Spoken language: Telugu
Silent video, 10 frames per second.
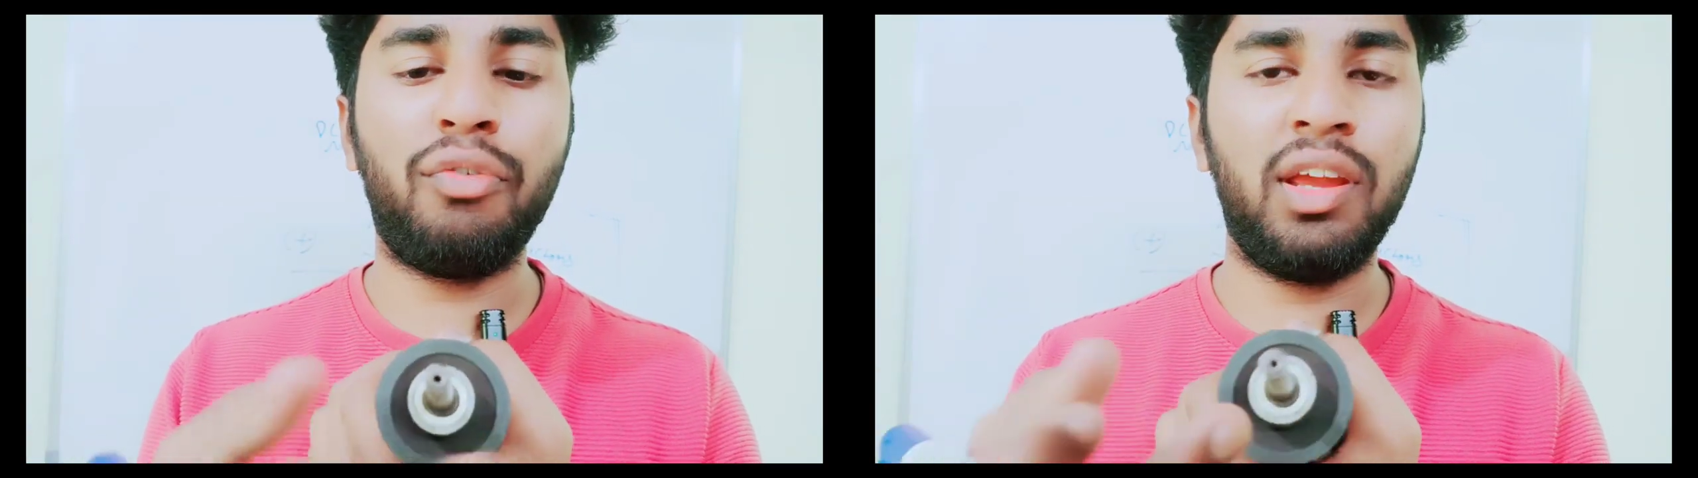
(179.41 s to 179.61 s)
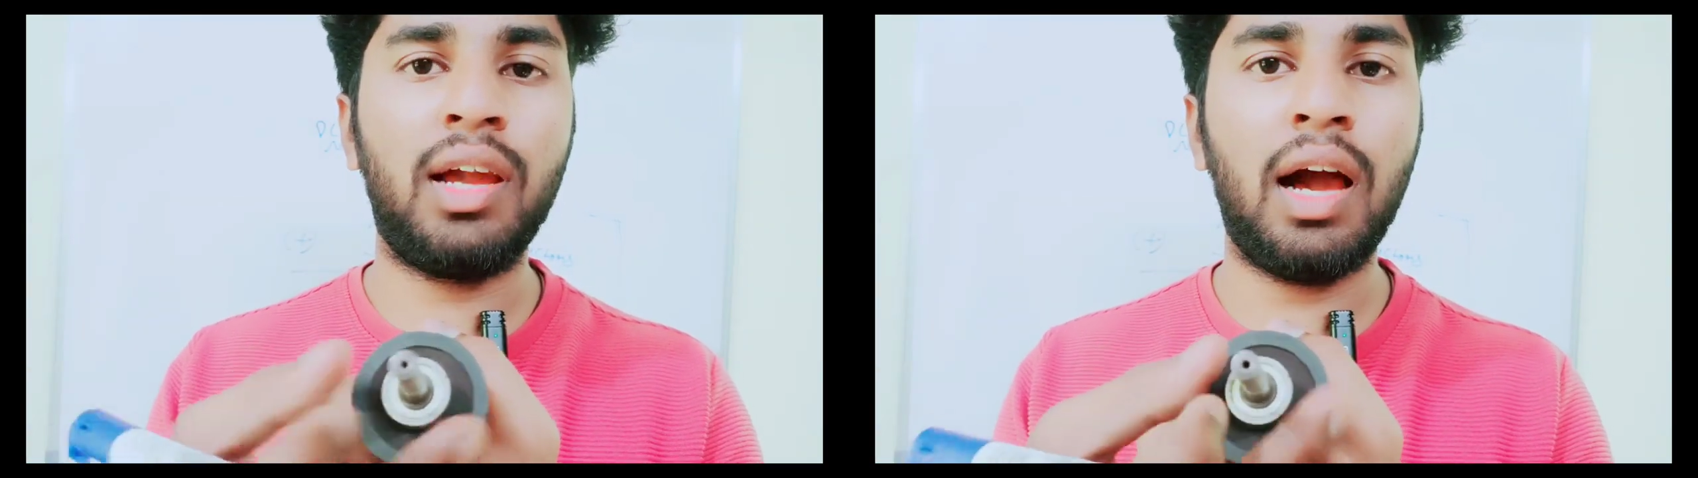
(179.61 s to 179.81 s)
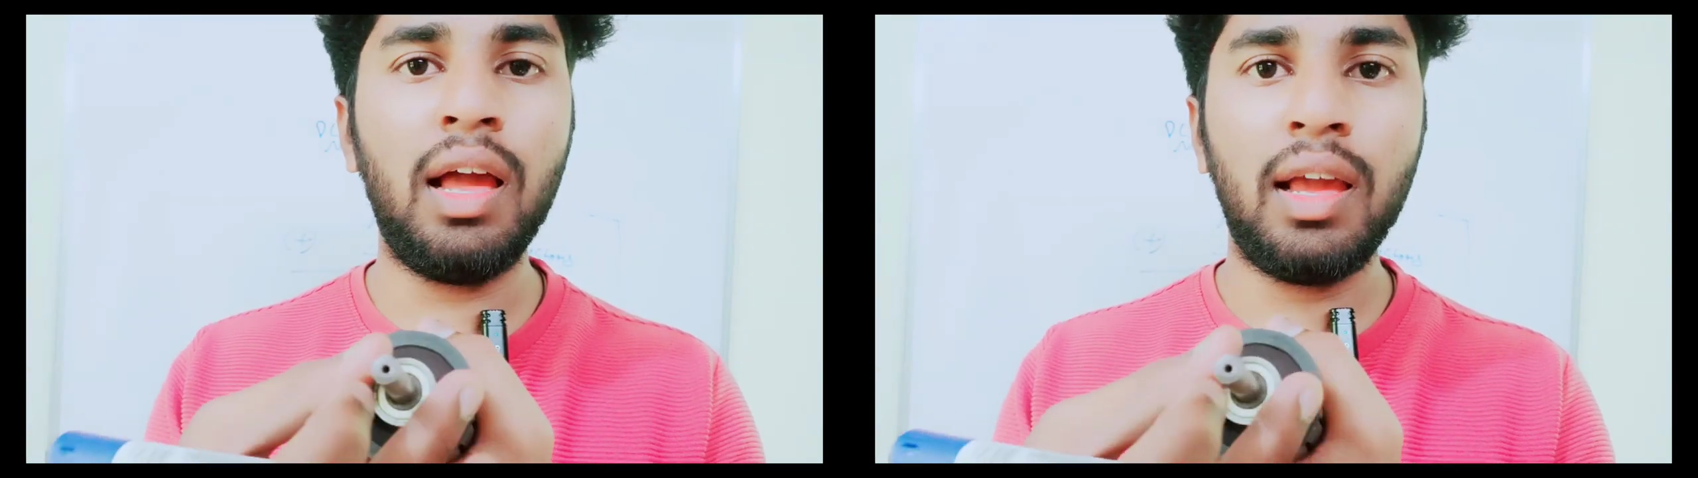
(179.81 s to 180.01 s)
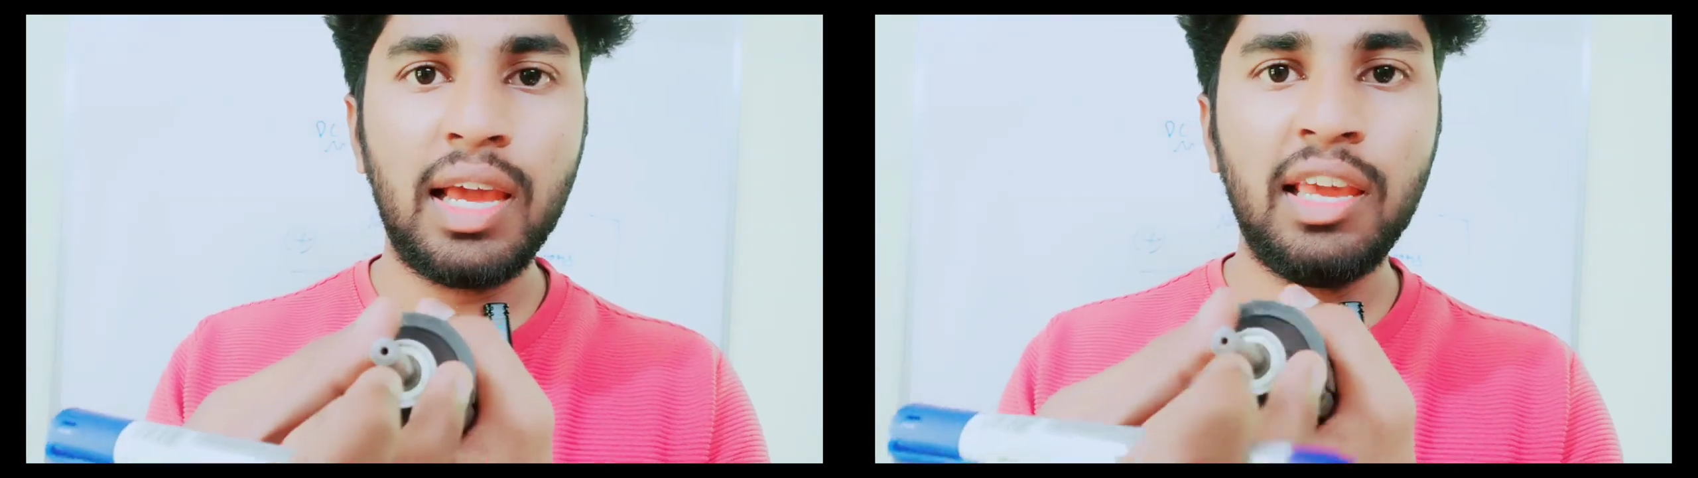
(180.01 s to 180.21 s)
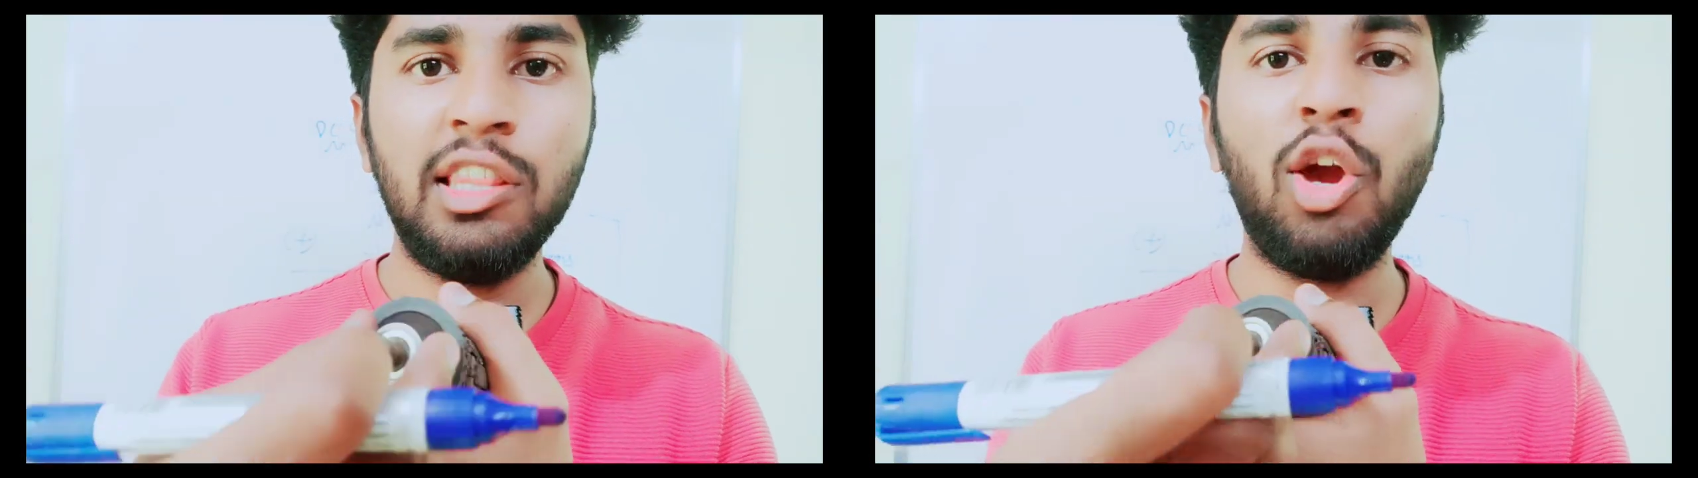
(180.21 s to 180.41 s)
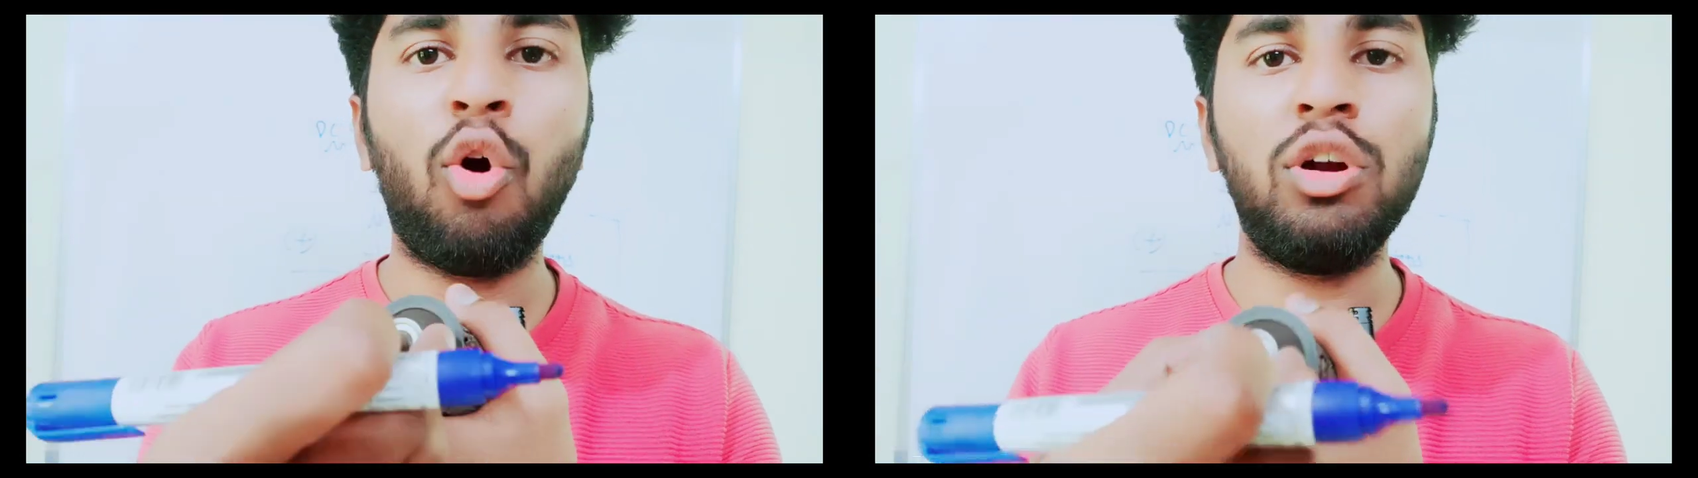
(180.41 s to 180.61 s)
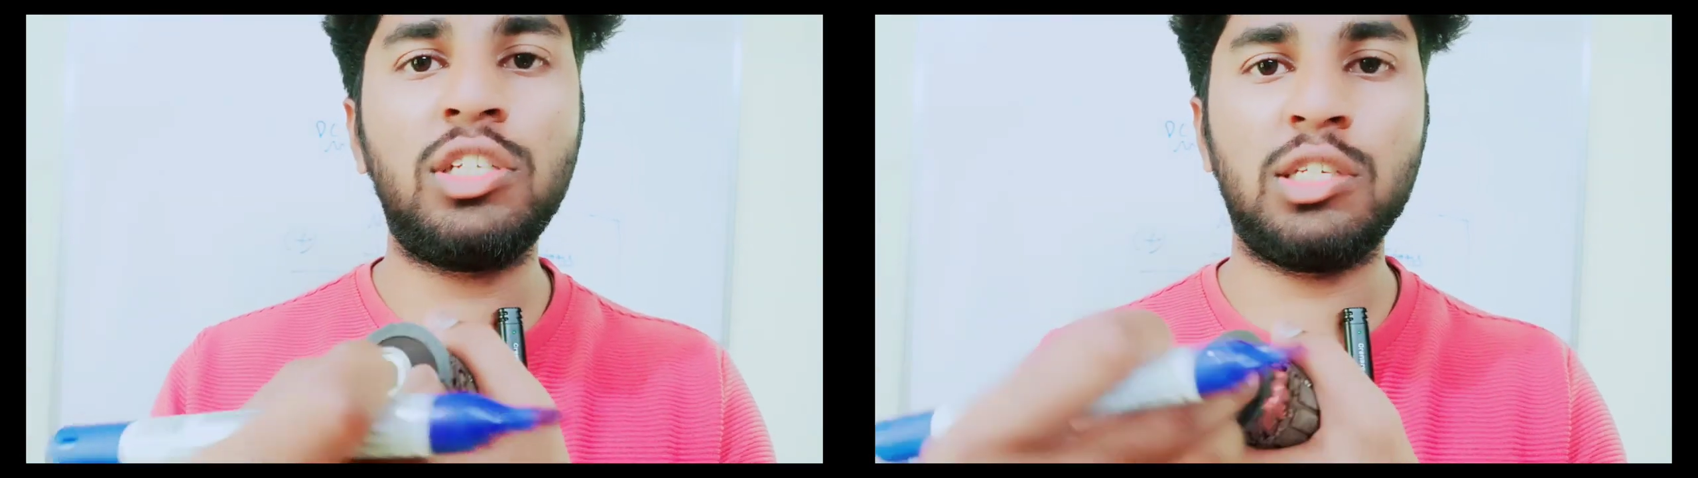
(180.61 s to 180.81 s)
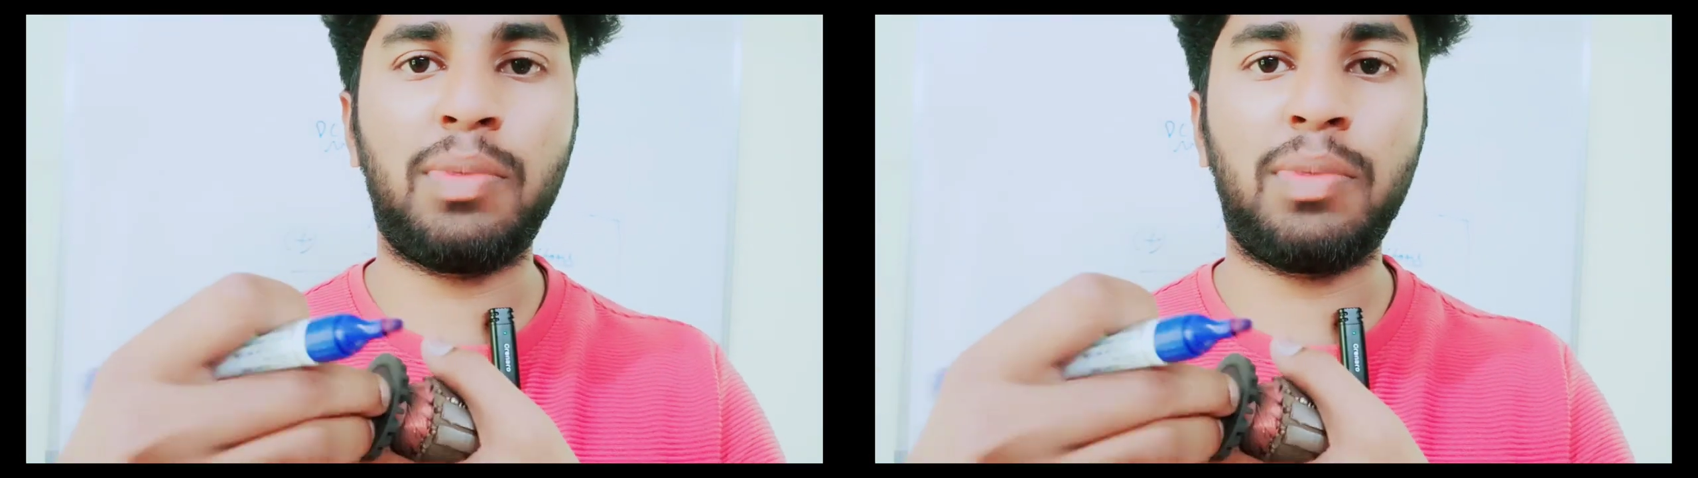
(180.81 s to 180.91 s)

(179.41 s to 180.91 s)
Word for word: ఫ్రీగా ఇది హోల్డ్ చేసి